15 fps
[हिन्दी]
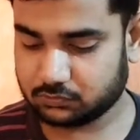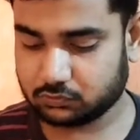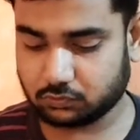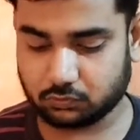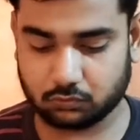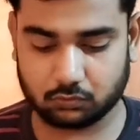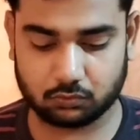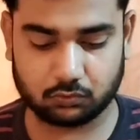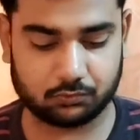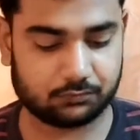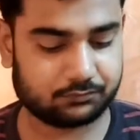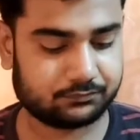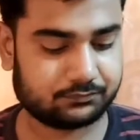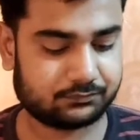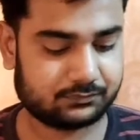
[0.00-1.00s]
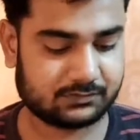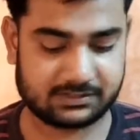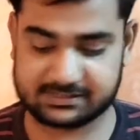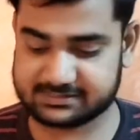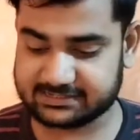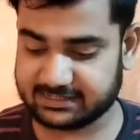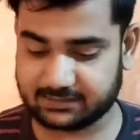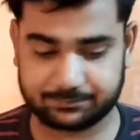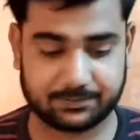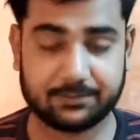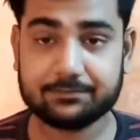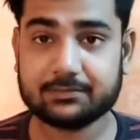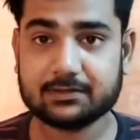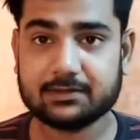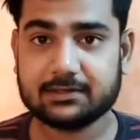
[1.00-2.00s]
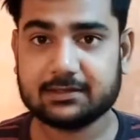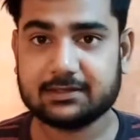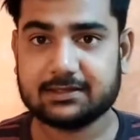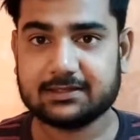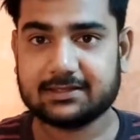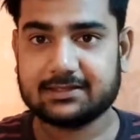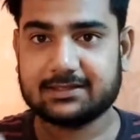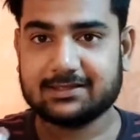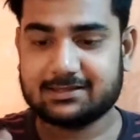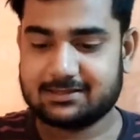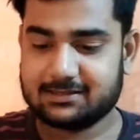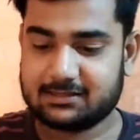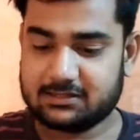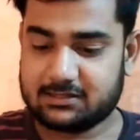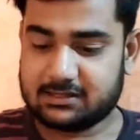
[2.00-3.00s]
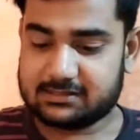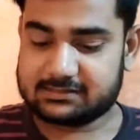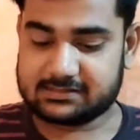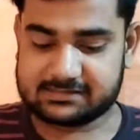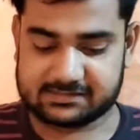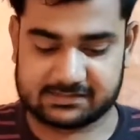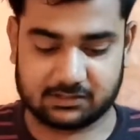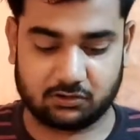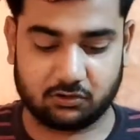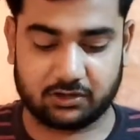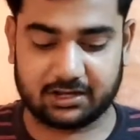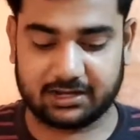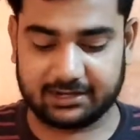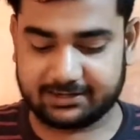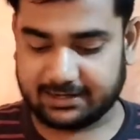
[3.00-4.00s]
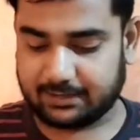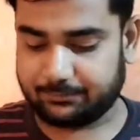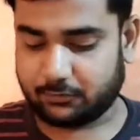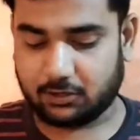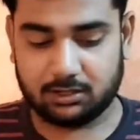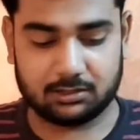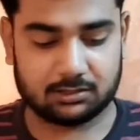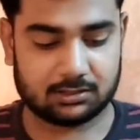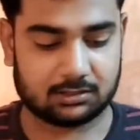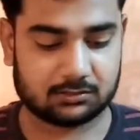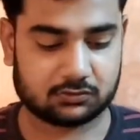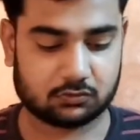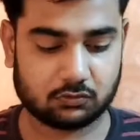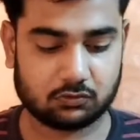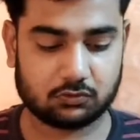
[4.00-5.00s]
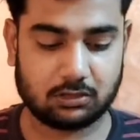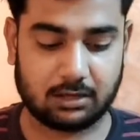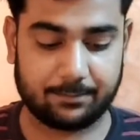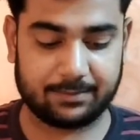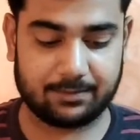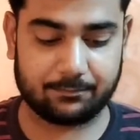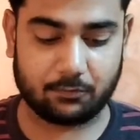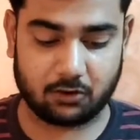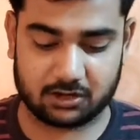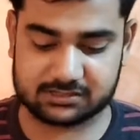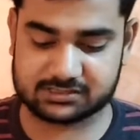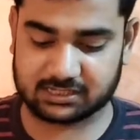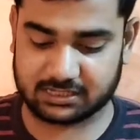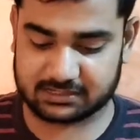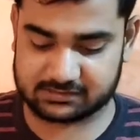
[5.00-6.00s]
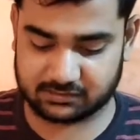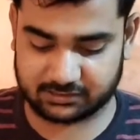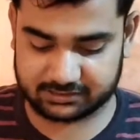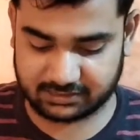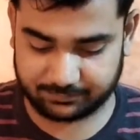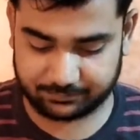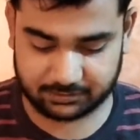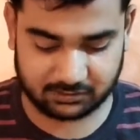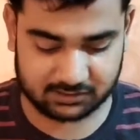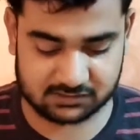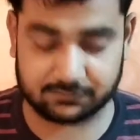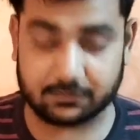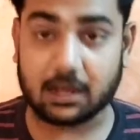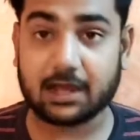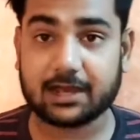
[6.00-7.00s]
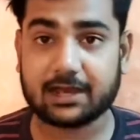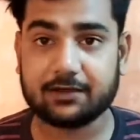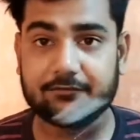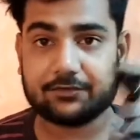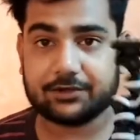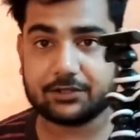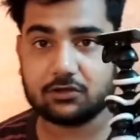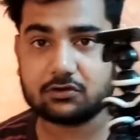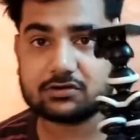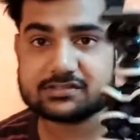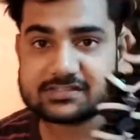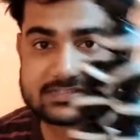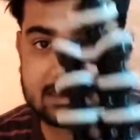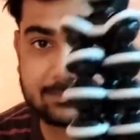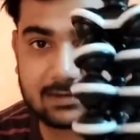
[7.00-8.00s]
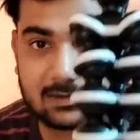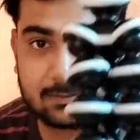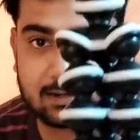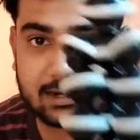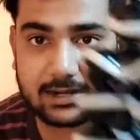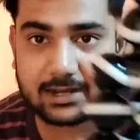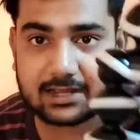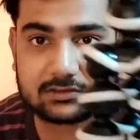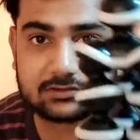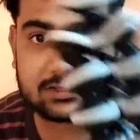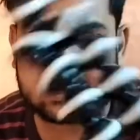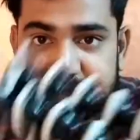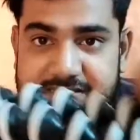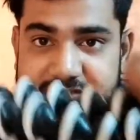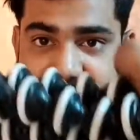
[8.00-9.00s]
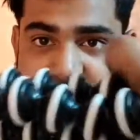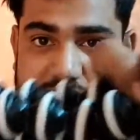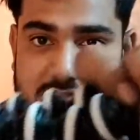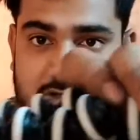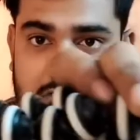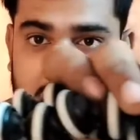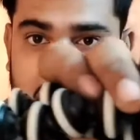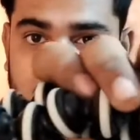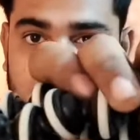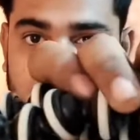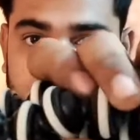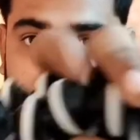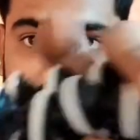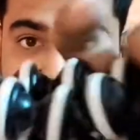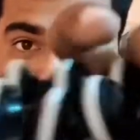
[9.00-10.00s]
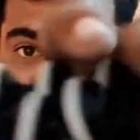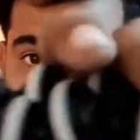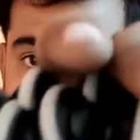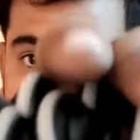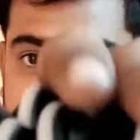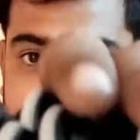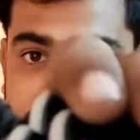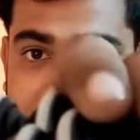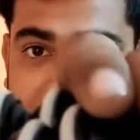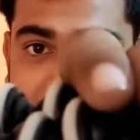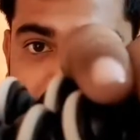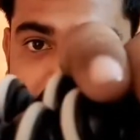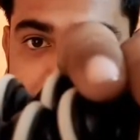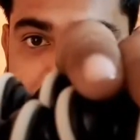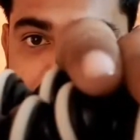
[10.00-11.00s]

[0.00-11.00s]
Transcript: तो इस टाइप पे दिस इज ए गोरिल्ला ट्राईपॉड तो हमें बहुत ज़्यादा जरूरी है बिकॉज अगर वीडियो को स्टेबल बनाना है तो ये चीज़ तो बहुत इंपॉर्टेंट है